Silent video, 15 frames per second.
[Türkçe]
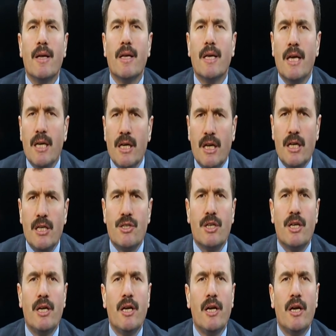
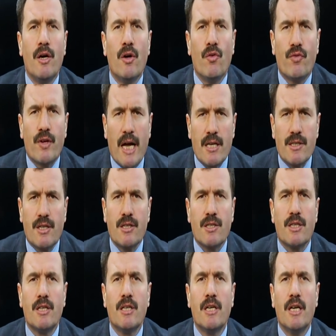İngiliz'i,
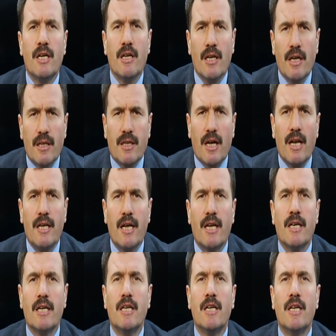Fransız'ı,
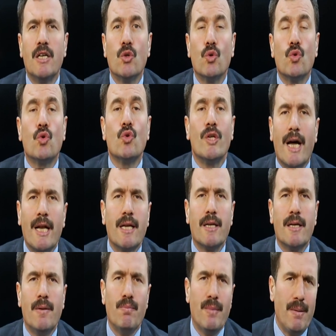İtalyan'ı,
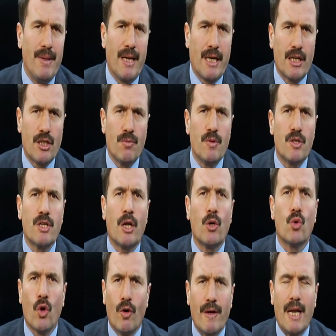Yunan'ı memleketimizden
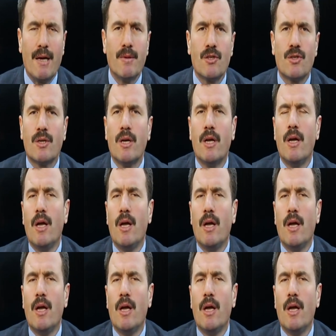kovalamış,